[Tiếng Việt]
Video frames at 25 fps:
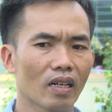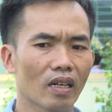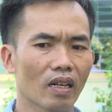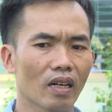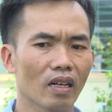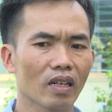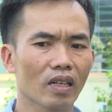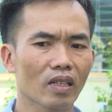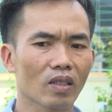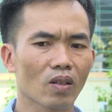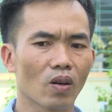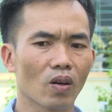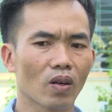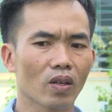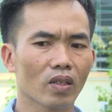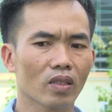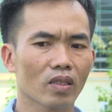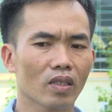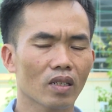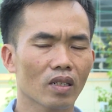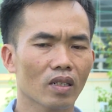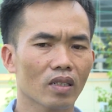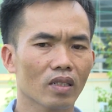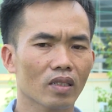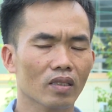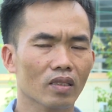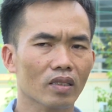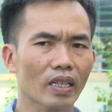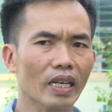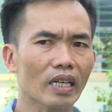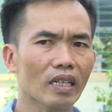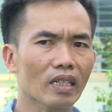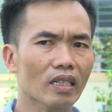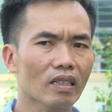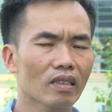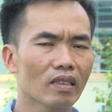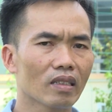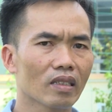Ờ, liên đội ờ,
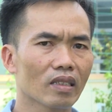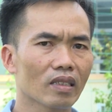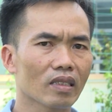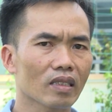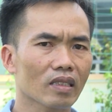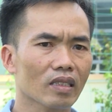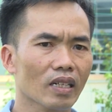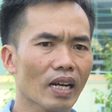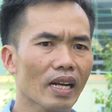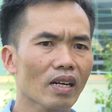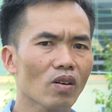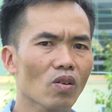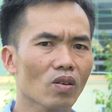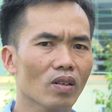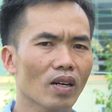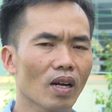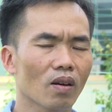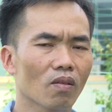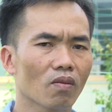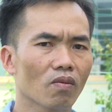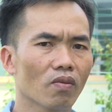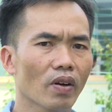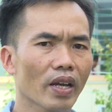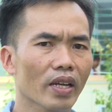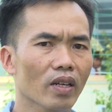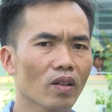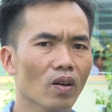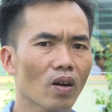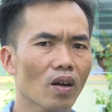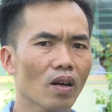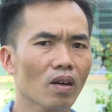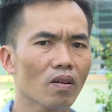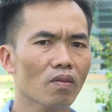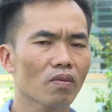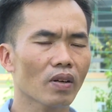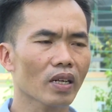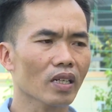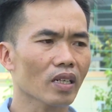tăng cường các hoạt động văn
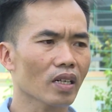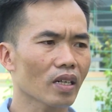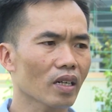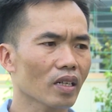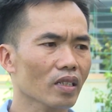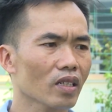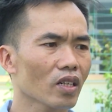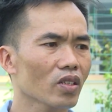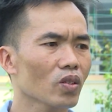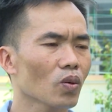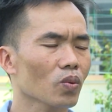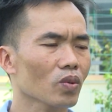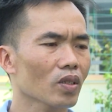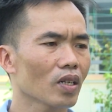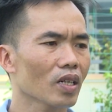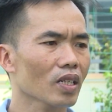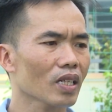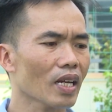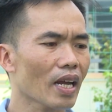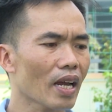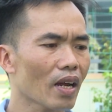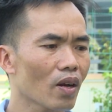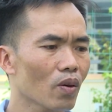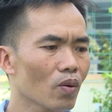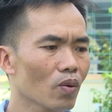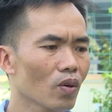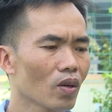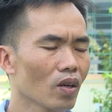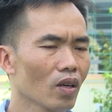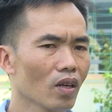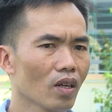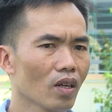hóa văn nghệ thể dục thể thao